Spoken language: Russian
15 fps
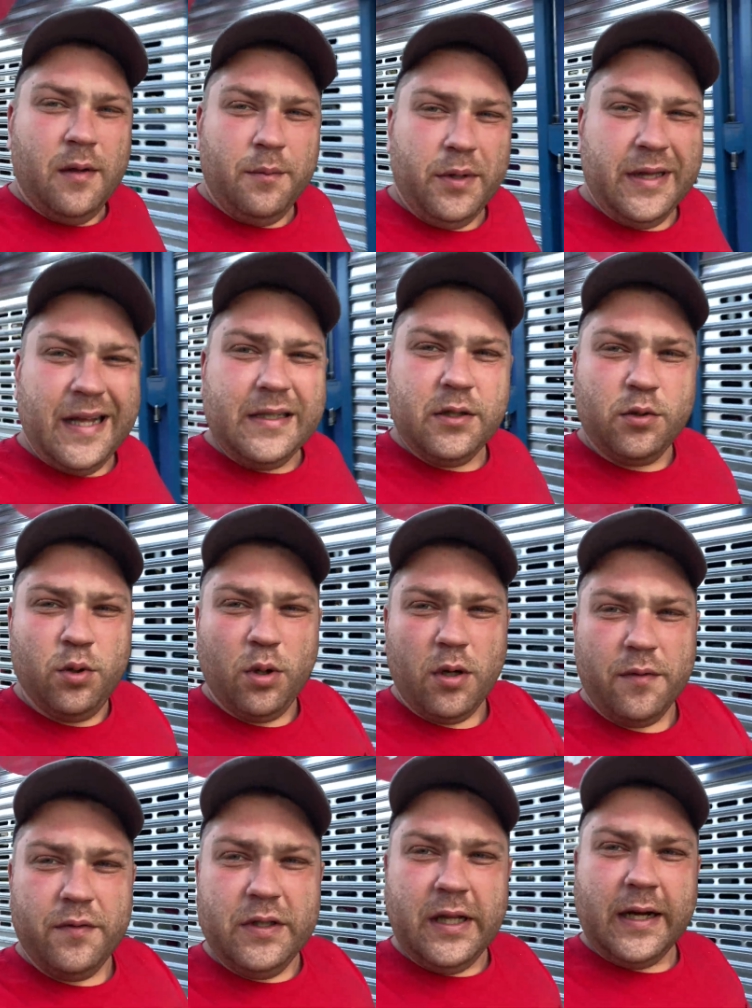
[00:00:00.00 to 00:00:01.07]
15
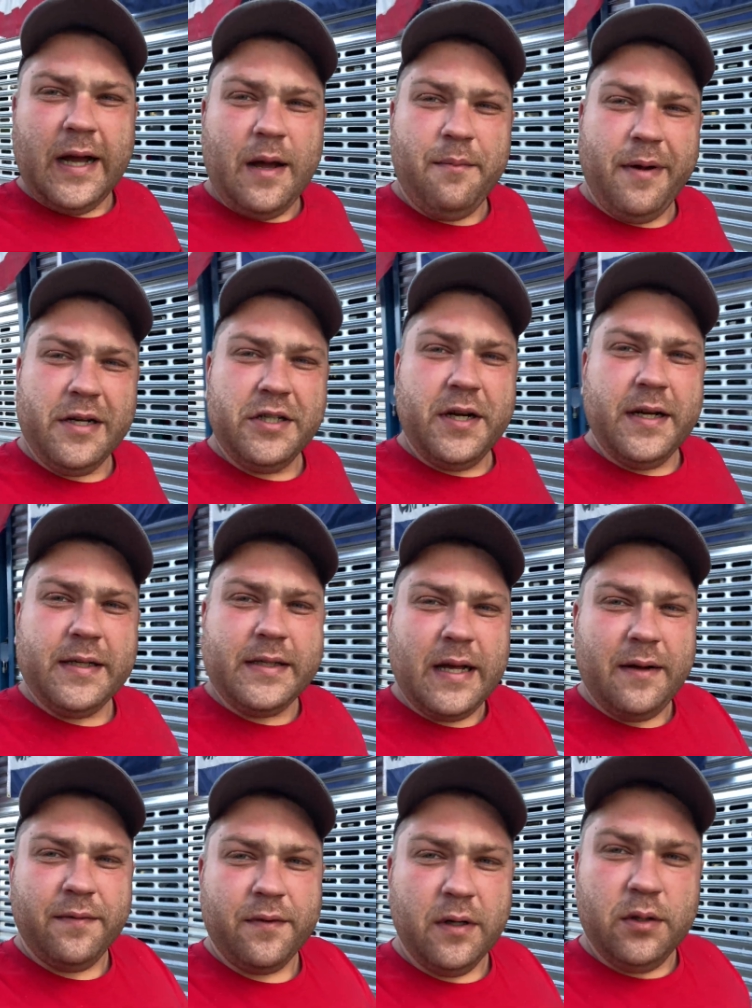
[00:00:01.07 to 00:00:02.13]
долларов не такая большая
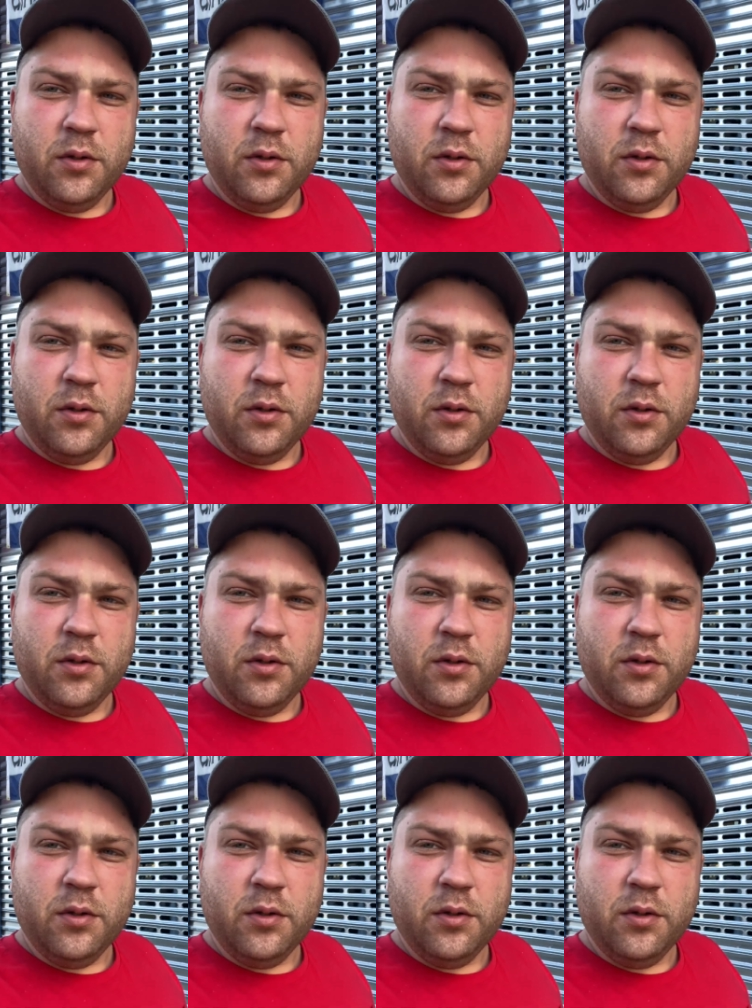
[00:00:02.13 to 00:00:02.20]
ставка,